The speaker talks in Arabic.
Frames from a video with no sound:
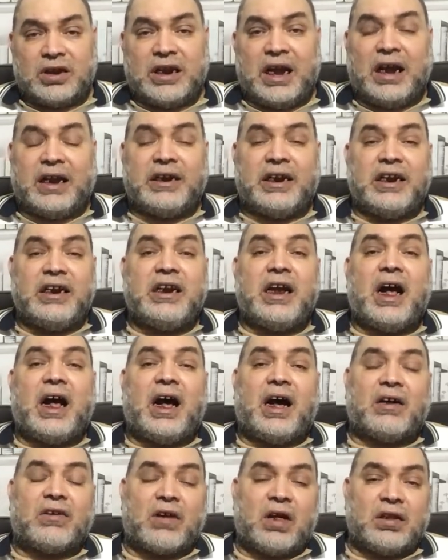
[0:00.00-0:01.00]
يعني هي
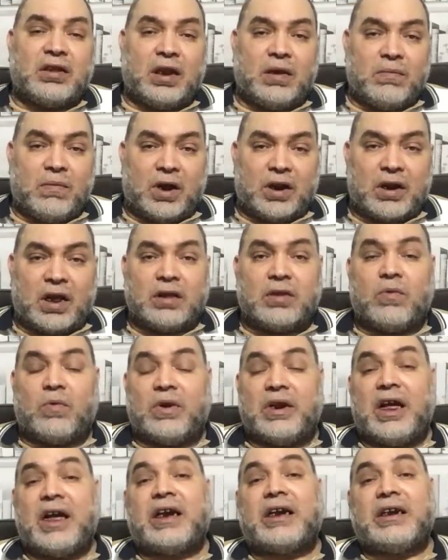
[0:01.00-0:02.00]
اعراض المرض
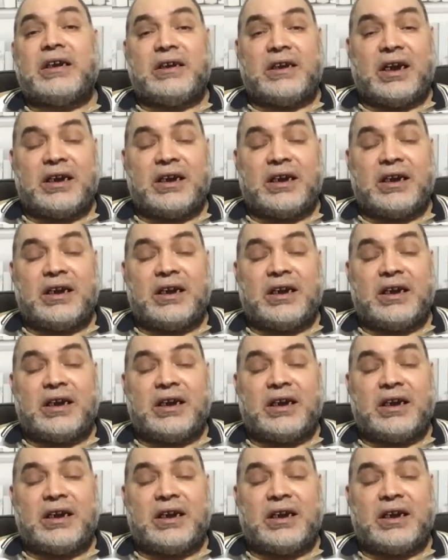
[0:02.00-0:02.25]
ولكن